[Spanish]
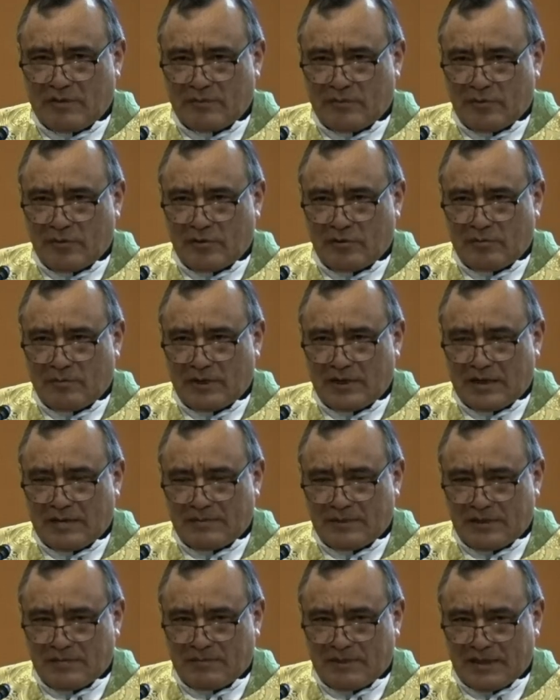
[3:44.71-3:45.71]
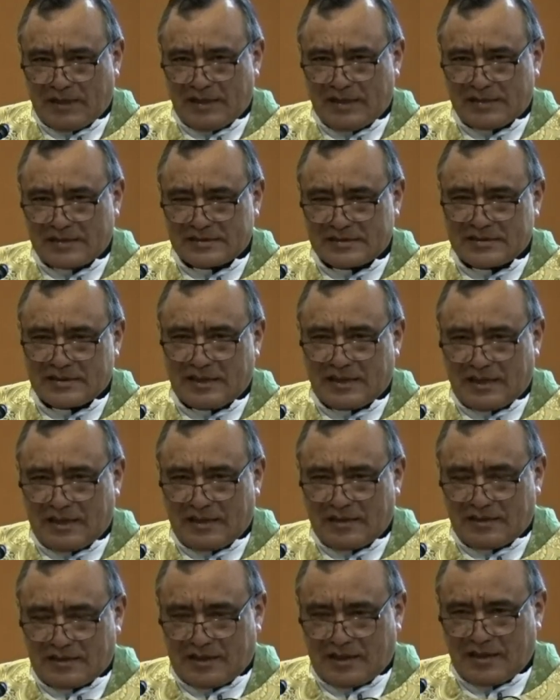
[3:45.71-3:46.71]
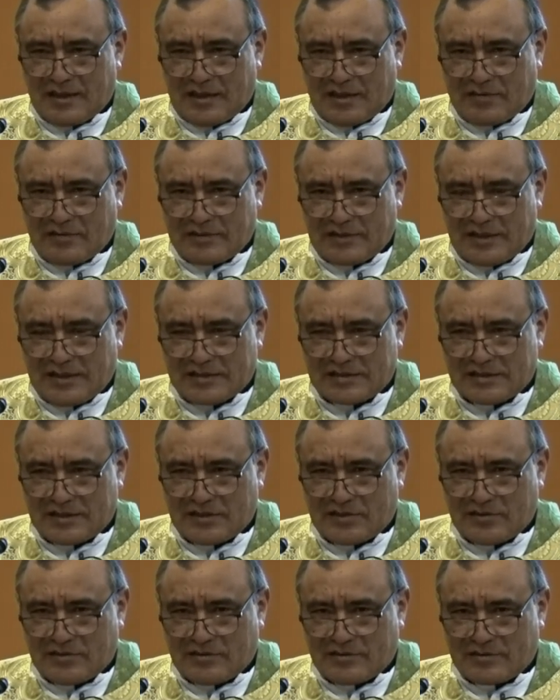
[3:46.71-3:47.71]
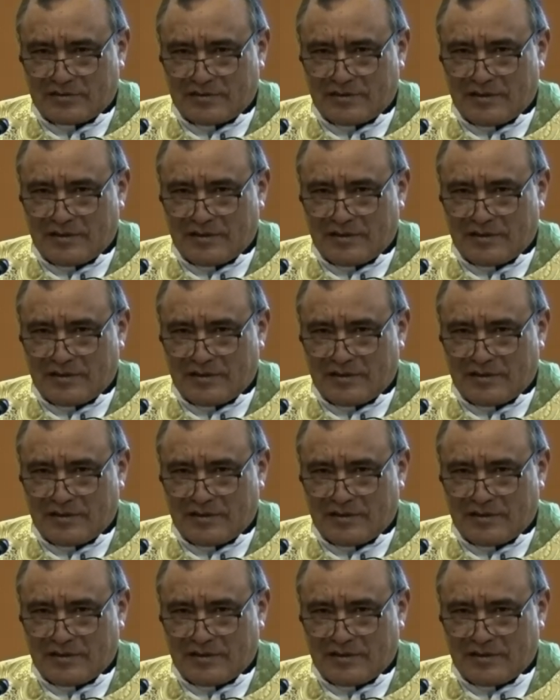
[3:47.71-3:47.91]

poco para prepararse a la entrada con el Señor.